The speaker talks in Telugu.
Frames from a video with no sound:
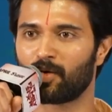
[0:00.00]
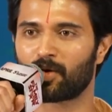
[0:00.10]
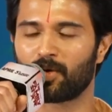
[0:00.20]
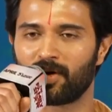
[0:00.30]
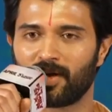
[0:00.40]

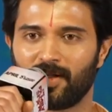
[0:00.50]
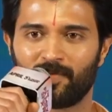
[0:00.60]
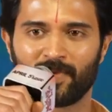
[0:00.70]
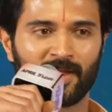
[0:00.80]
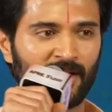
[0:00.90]
కోరుకుంటున్నా
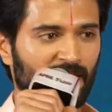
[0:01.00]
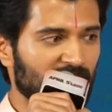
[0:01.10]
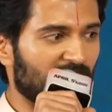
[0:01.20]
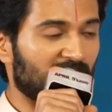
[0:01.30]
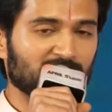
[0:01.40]

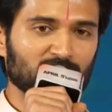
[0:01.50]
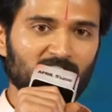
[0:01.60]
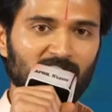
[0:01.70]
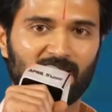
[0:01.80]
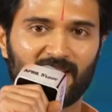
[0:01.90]
దిల్ రాజు
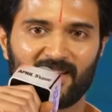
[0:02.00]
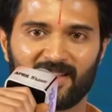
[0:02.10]
గారికి